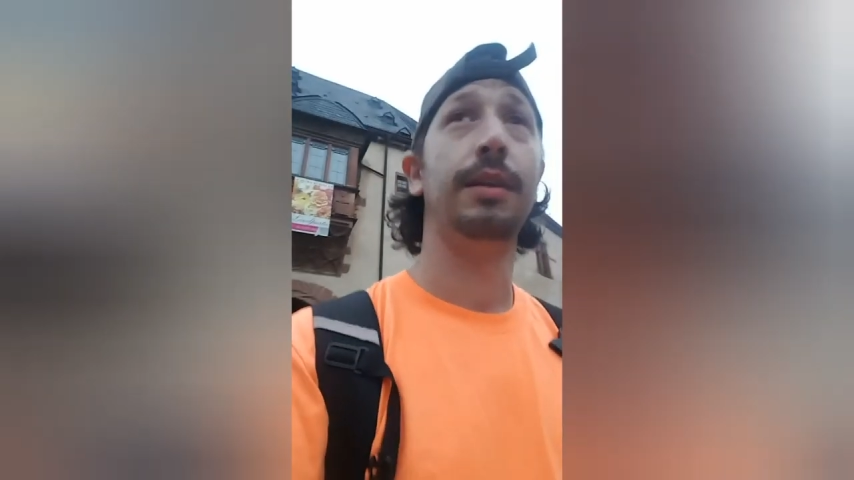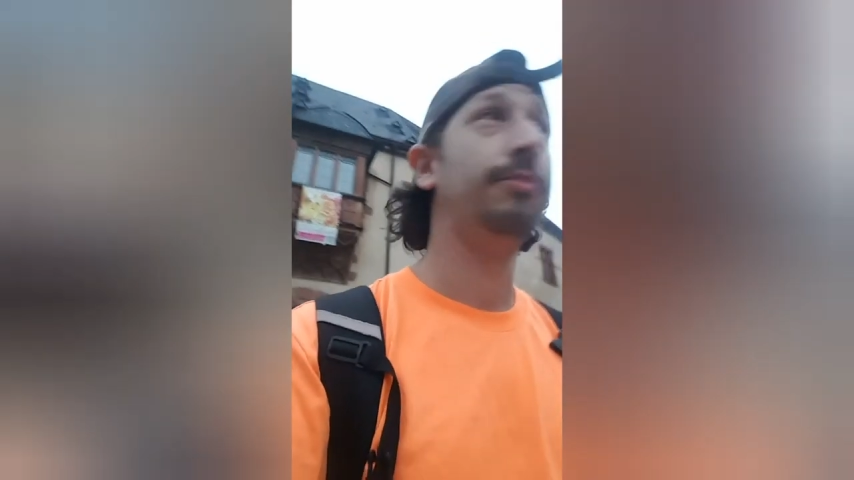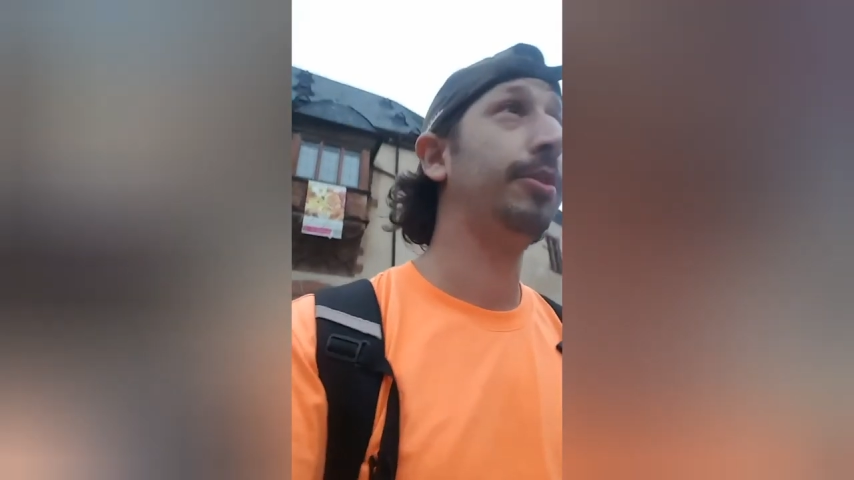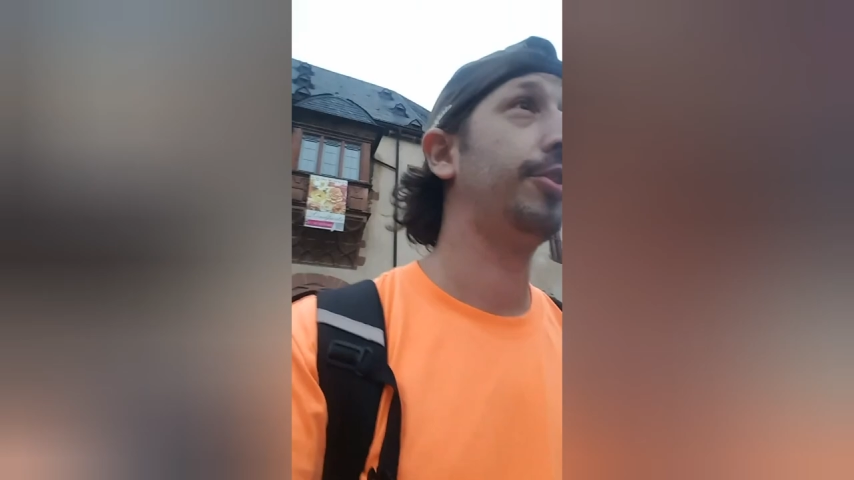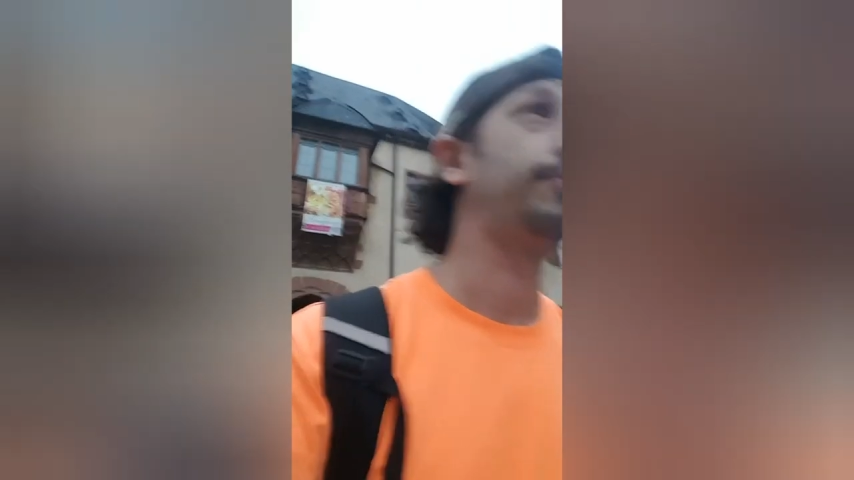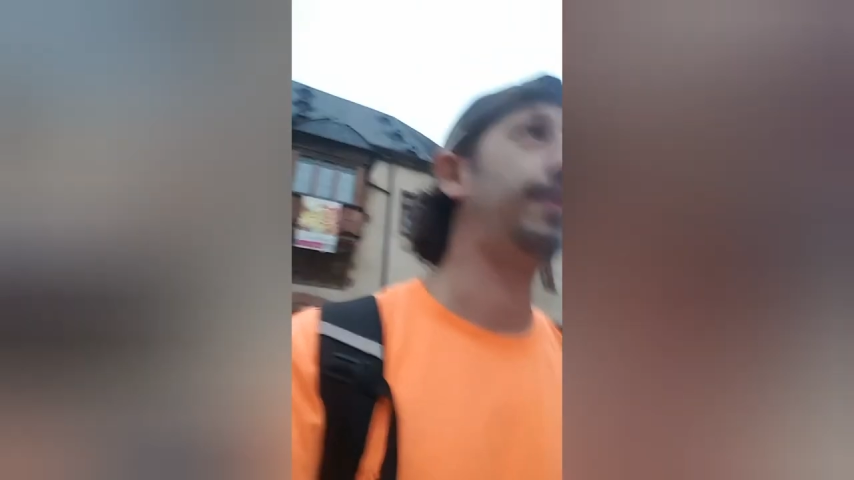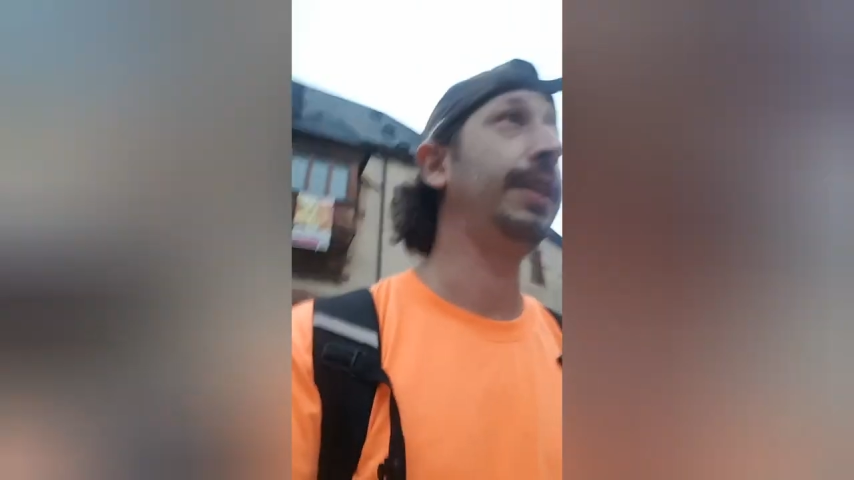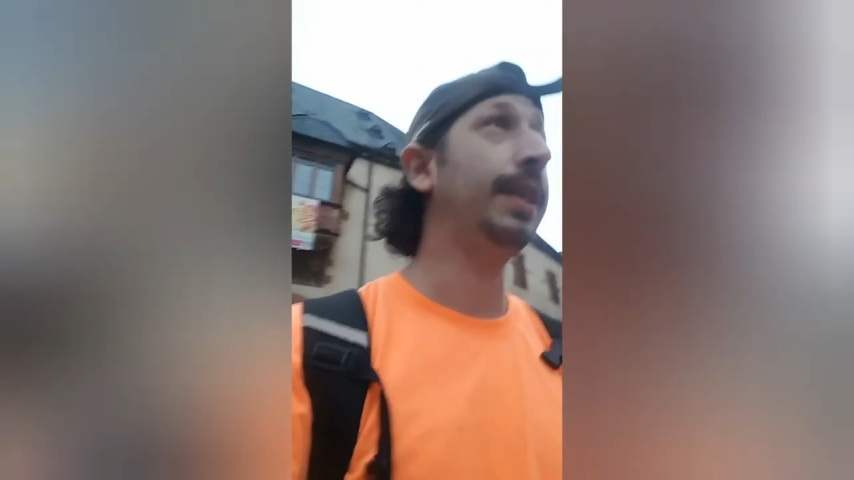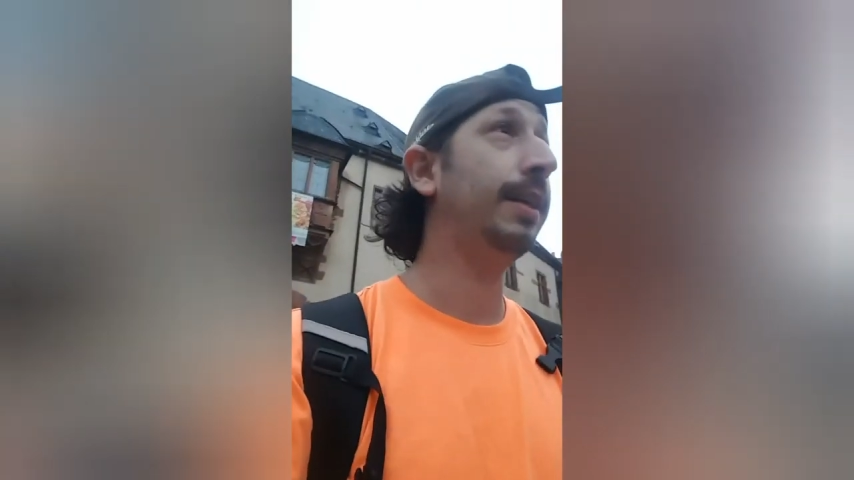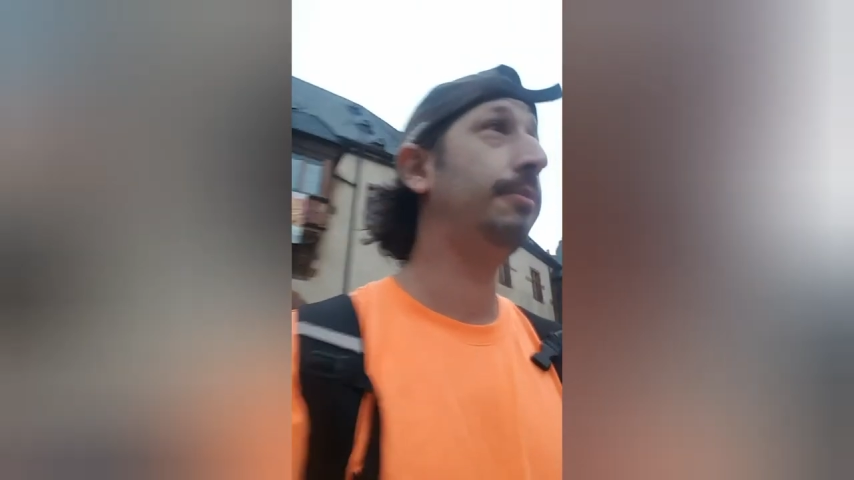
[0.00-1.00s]
habe ich
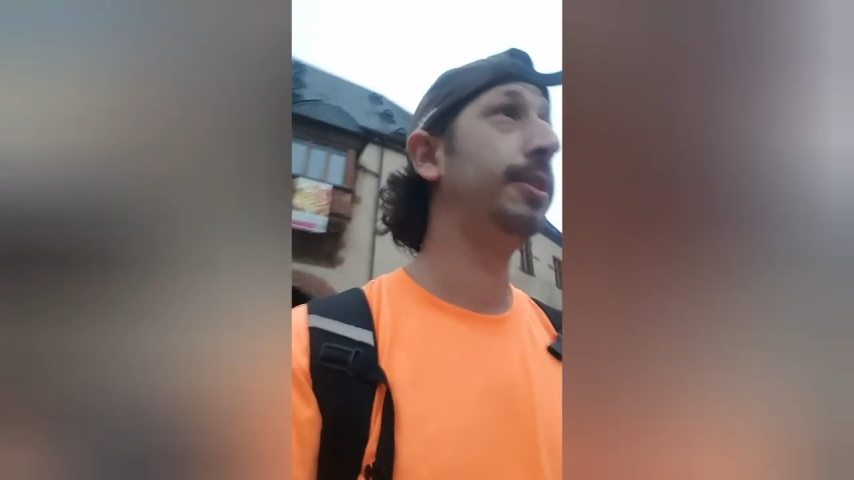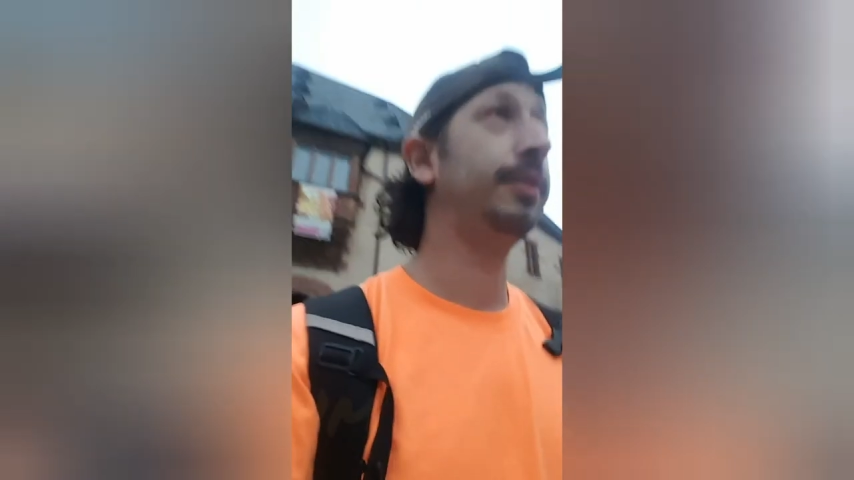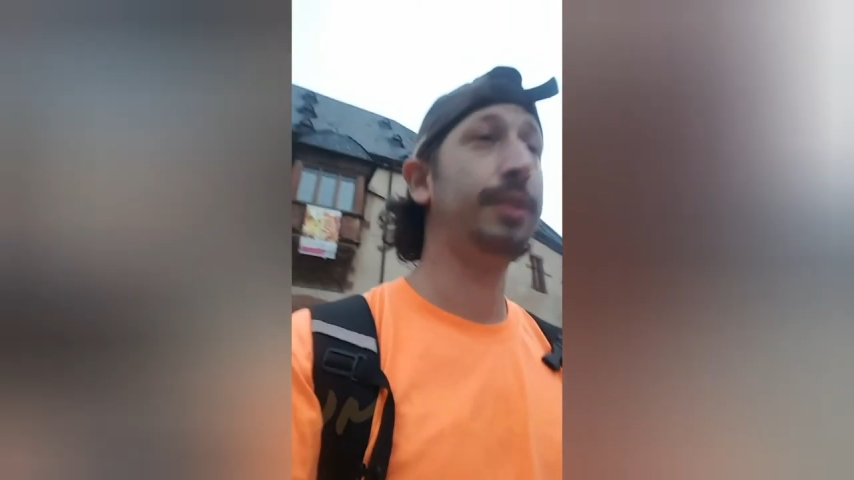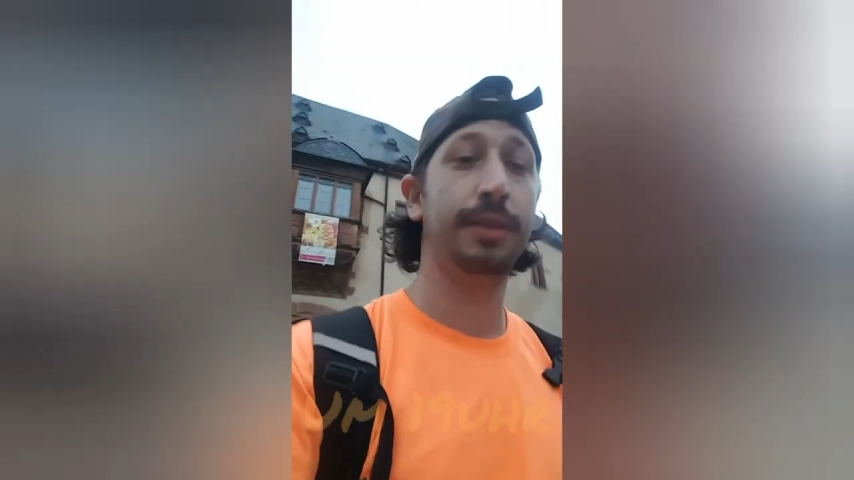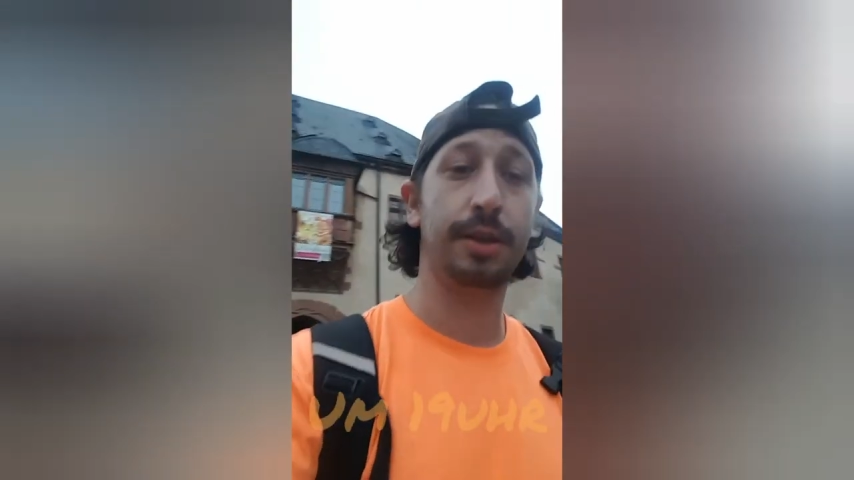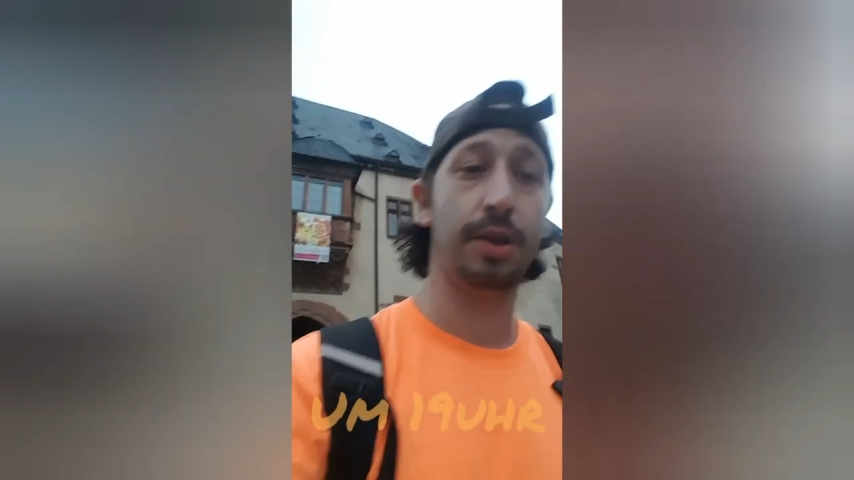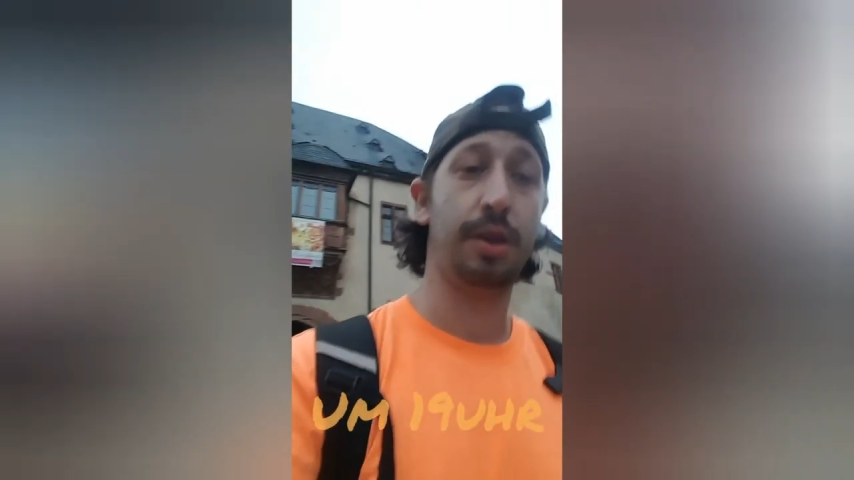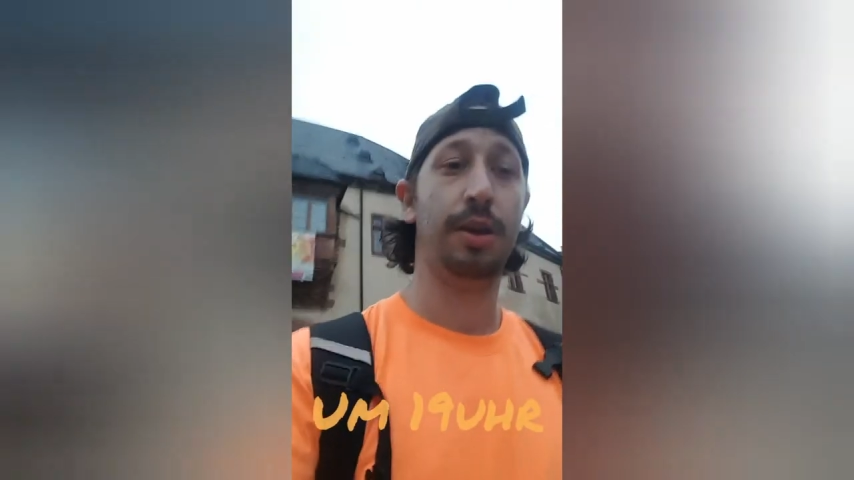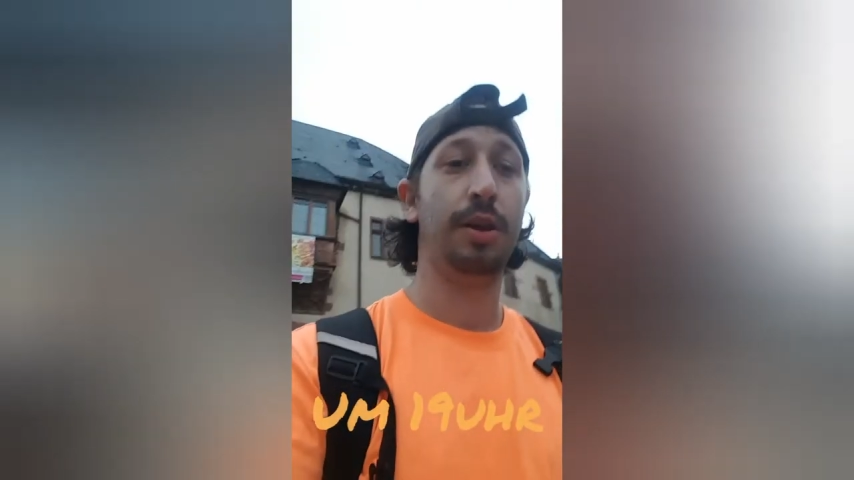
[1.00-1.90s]
Feierabend hier.